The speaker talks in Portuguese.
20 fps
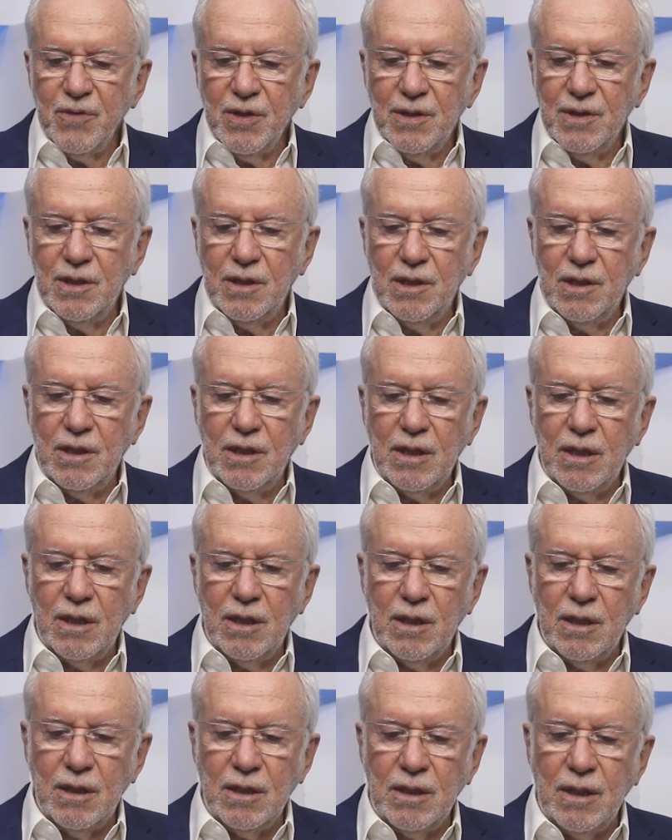
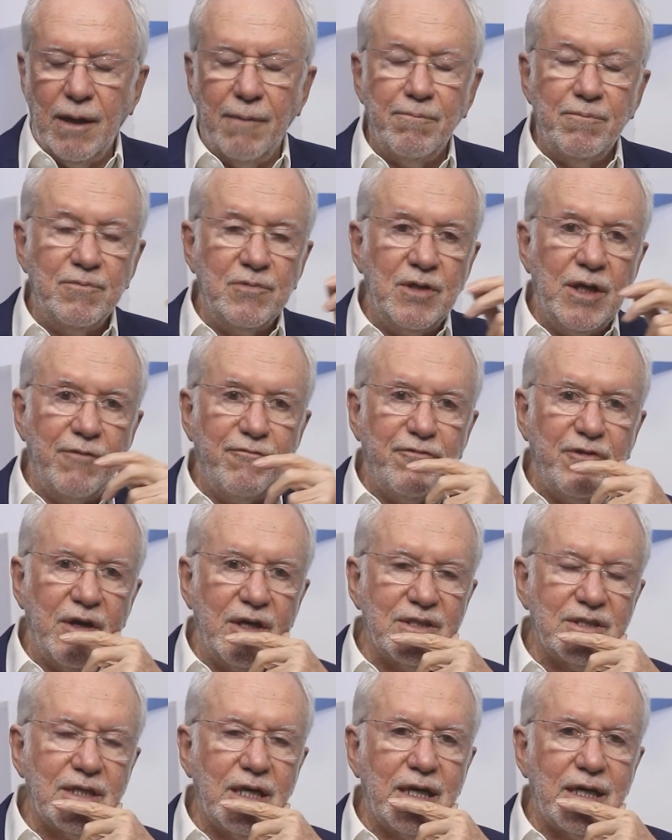E, e, a
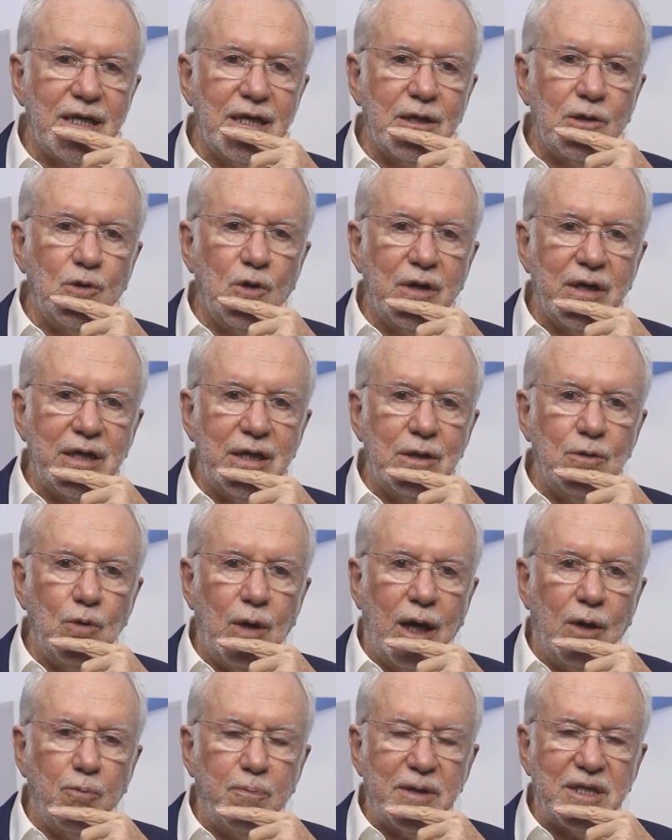defesa recorreu
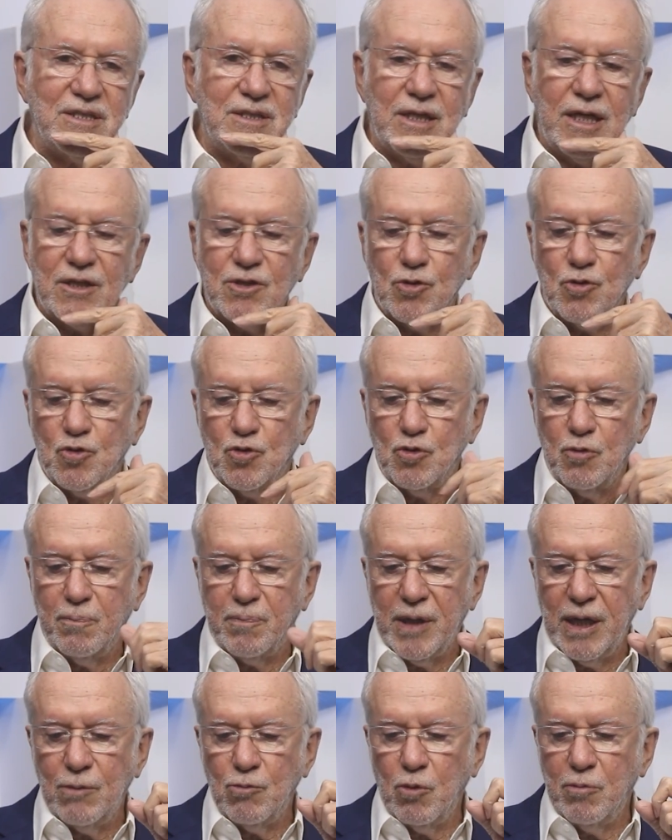ao presidente do
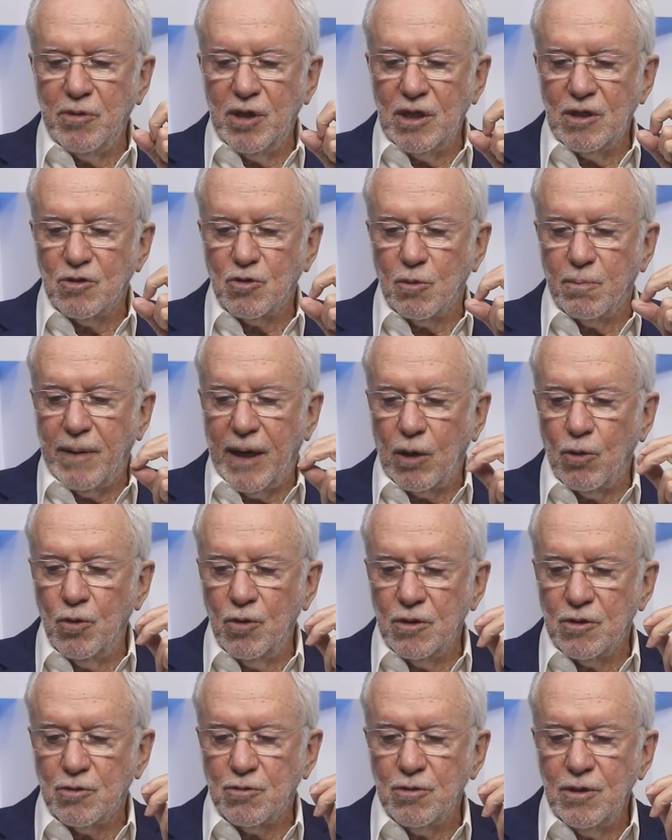Supremo, o ministro
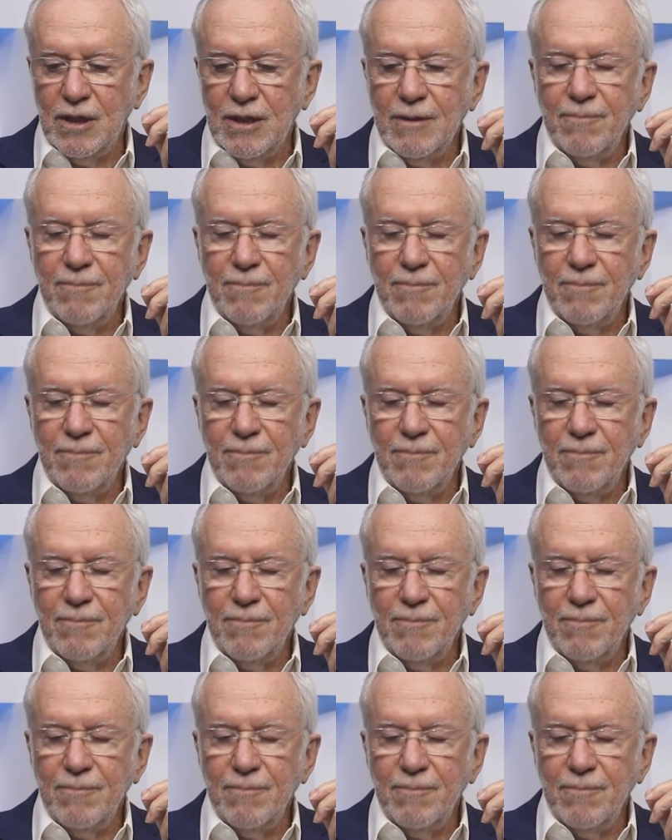Barroso,